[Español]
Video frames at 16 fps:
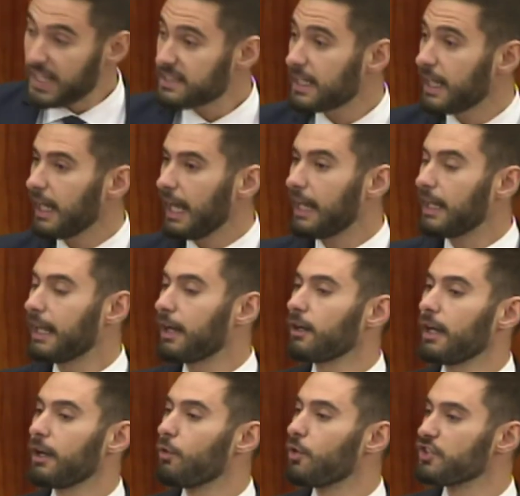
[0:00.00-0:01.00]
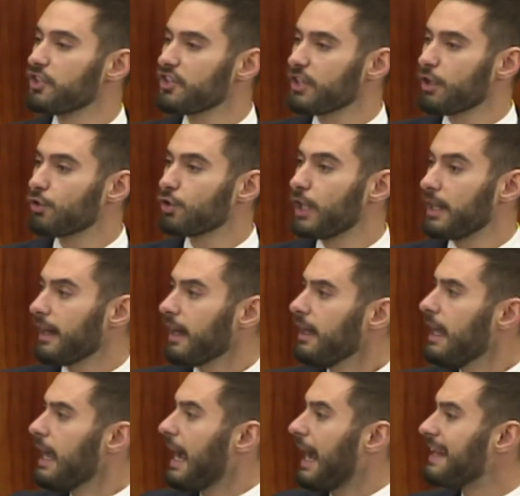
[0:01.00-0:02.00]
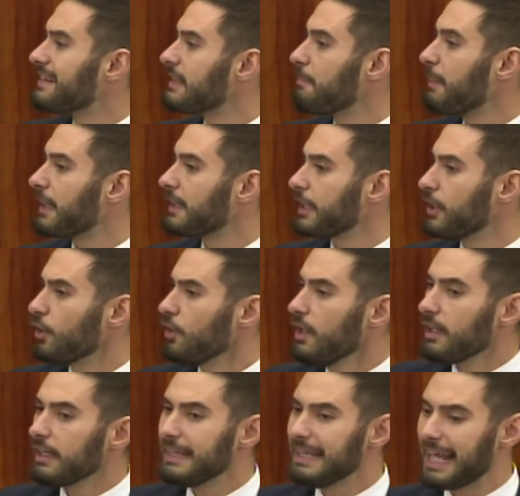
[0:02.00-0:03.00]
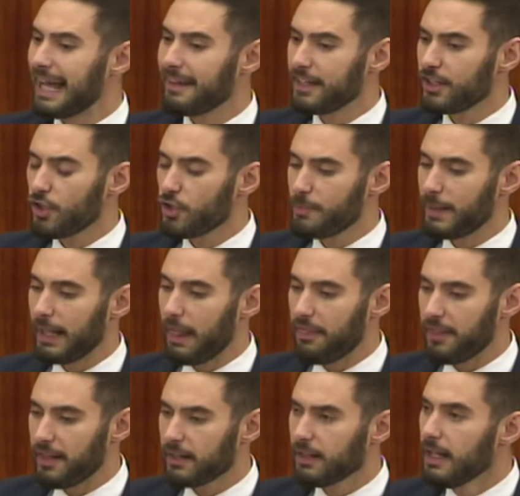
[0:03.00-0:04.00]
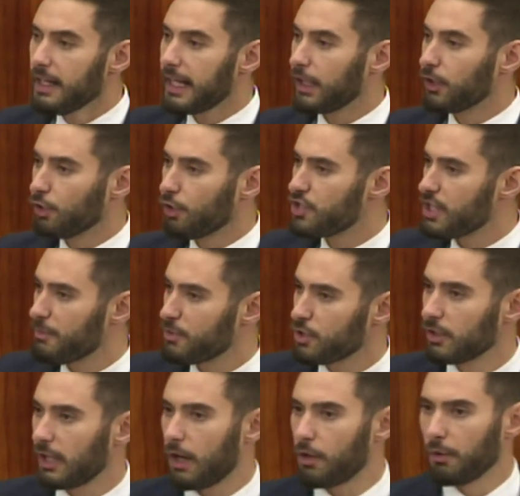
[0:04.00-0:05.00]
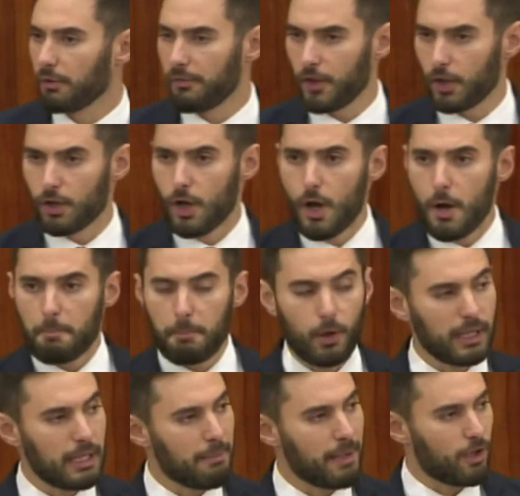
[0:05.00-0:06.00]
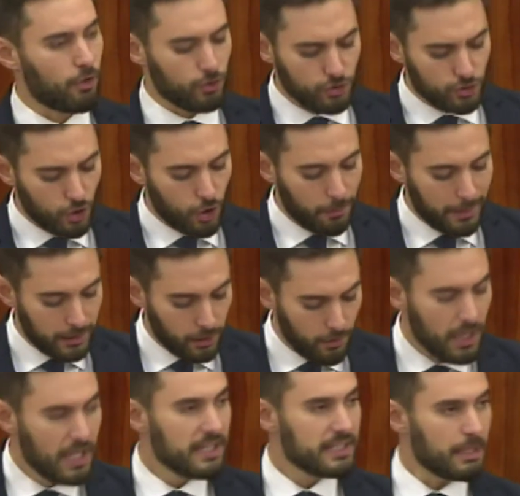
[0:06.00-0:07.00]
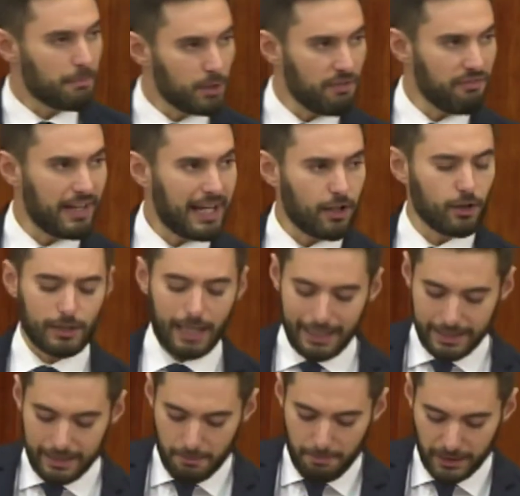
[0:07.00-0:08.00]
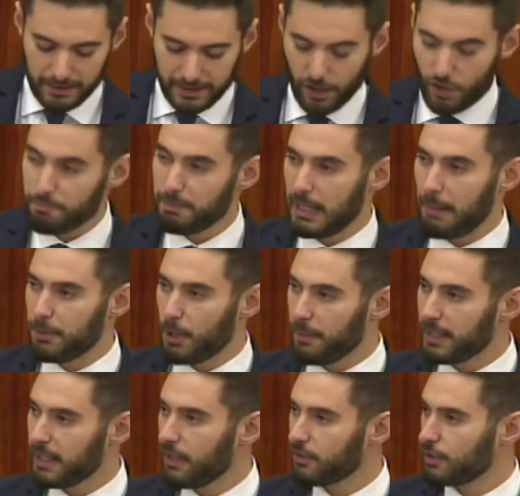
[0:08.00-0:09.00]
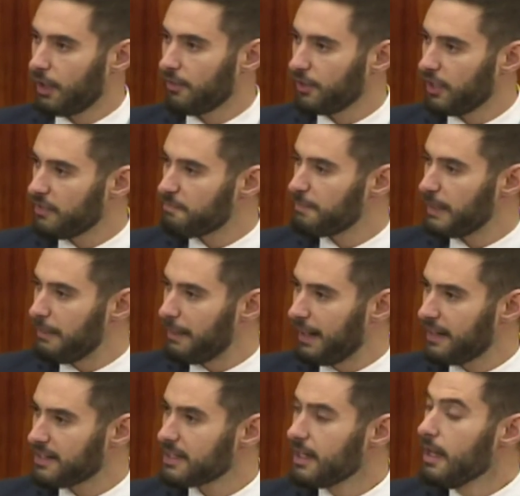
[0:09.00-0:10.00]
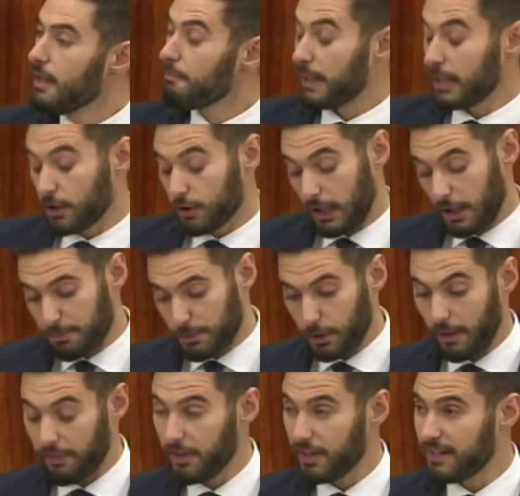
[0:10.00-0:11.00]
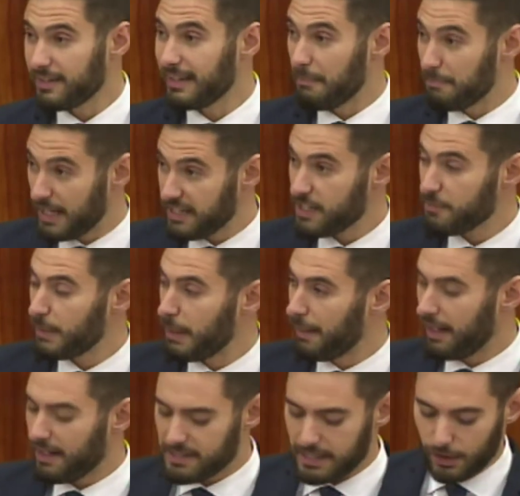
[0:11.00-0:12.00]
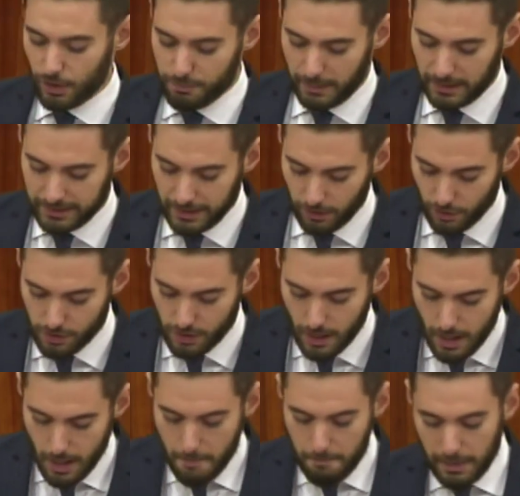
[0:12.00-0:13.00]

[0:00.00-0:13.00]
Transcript: Y es que en, cuestiones de autoridad a este partido nadie nos va a decir que no luchamos contra la corrupción, porque bajo nuestro gobierno se ha modificado la ley de partidos para prohibir las donaciones privadas, perdón, las donaciones de empresas privadas a los partidos